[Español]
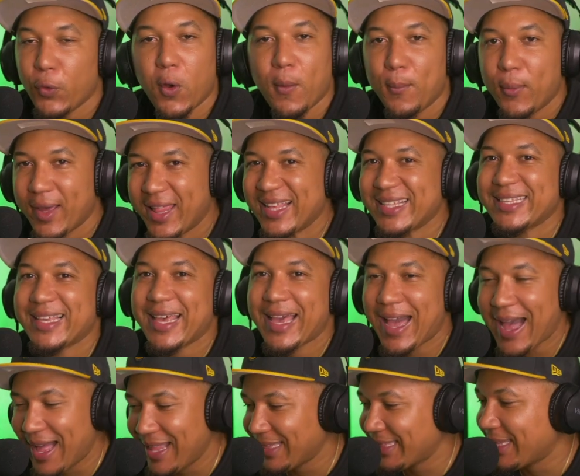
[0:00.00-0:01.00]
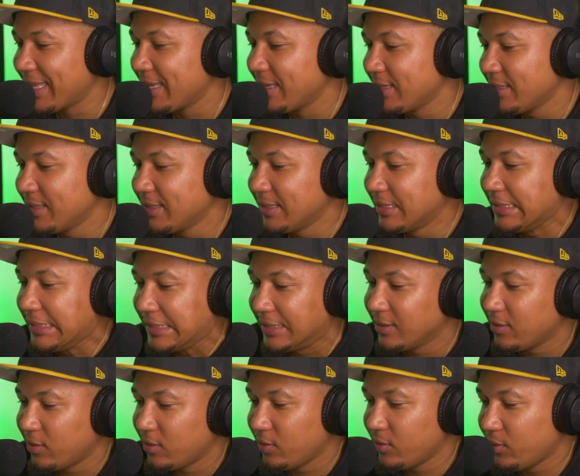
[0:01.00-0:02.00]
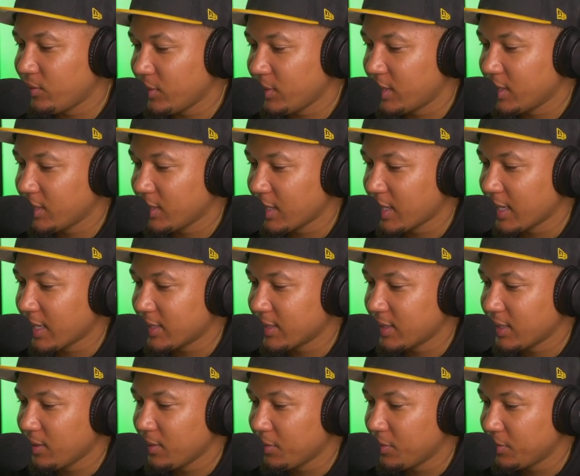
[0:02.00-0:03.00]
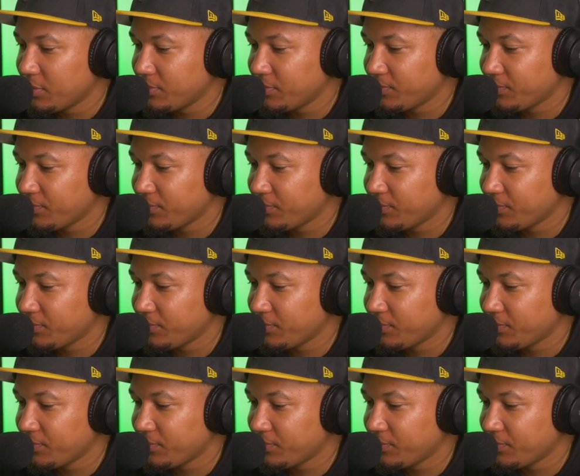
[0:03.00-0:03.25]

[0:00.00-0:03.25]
No puedes quejarte. Uy, agresivo.